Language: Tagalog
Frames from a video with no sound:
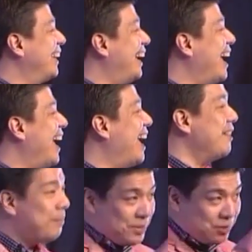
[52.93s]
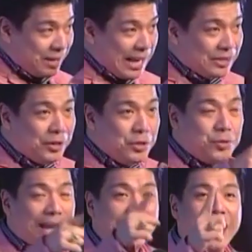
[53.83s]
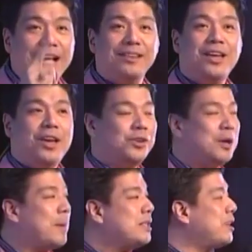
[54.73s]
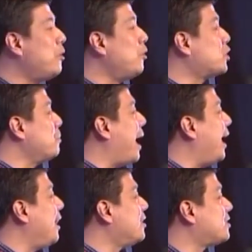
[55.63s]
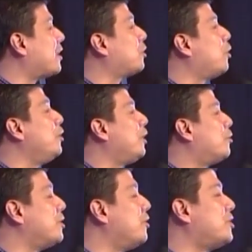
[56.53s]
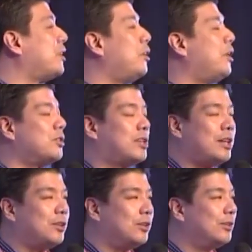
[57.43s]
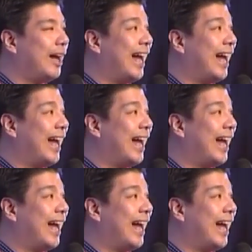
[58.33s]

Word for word: Ayan, medyo letter yung ganyan. Yung iba si kung smile, sardonicus. Ano yung sardonicus ganito?